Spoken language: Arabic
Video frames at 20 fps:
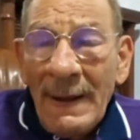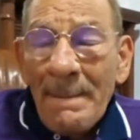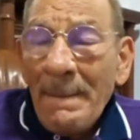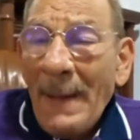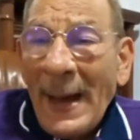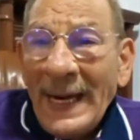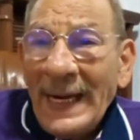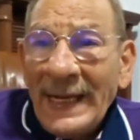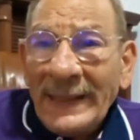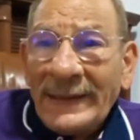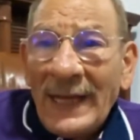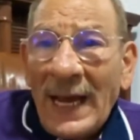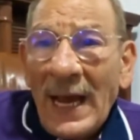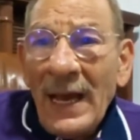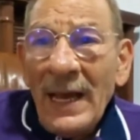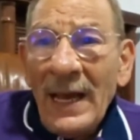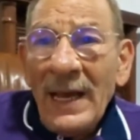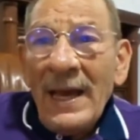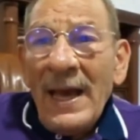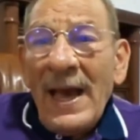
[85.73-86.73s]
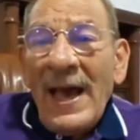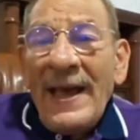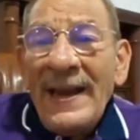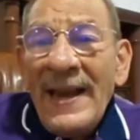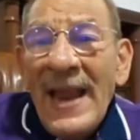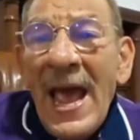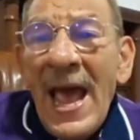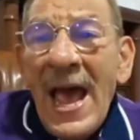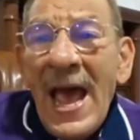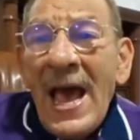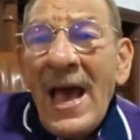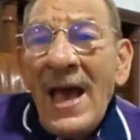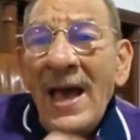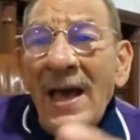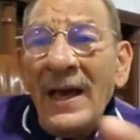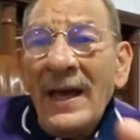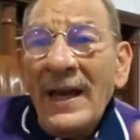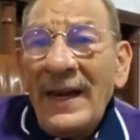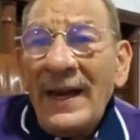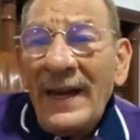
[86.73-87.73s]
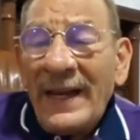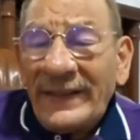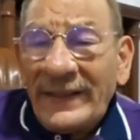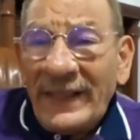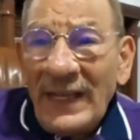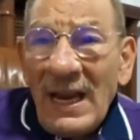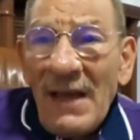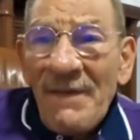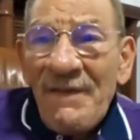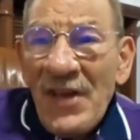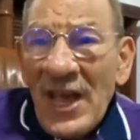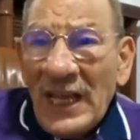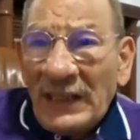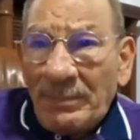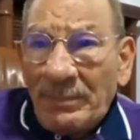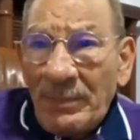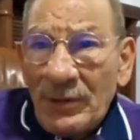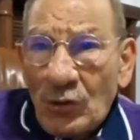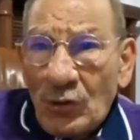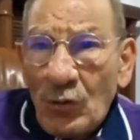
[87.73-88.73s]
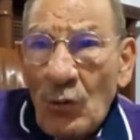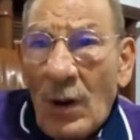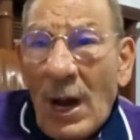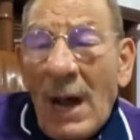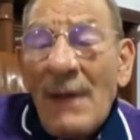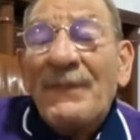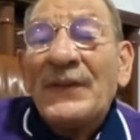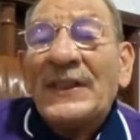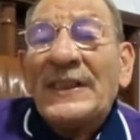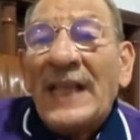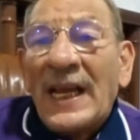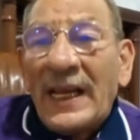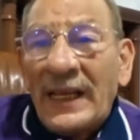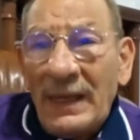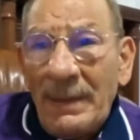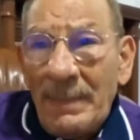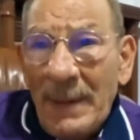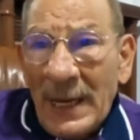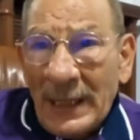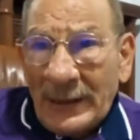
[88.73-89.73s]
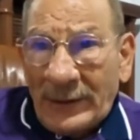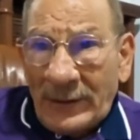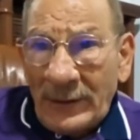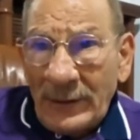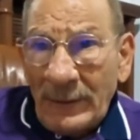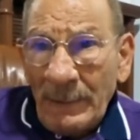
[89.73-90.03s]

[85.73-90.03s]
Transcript: معناتها هنا الاختلافات مش توقع في التقييمات